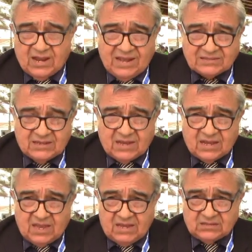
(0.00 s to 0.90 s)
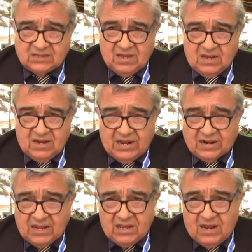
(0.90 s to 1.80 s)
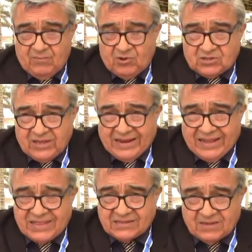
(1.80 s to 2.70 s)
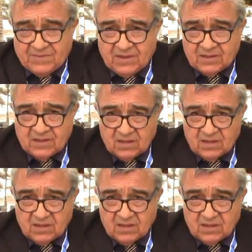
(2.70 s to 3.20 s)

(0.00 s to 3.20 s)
clásica, que es la reina de la poesía, la décima,